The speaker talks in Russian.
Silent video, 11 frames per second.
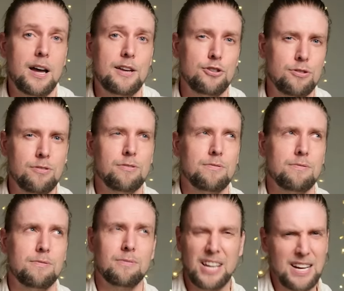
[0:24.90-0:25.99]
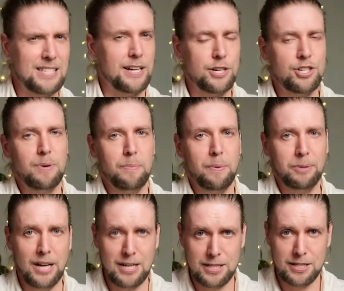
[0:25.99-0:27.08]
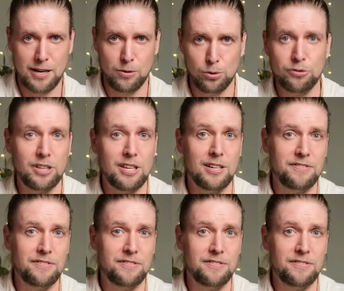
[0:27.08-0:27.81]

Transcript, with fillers: а еще гораздо реже бы попадались на уловки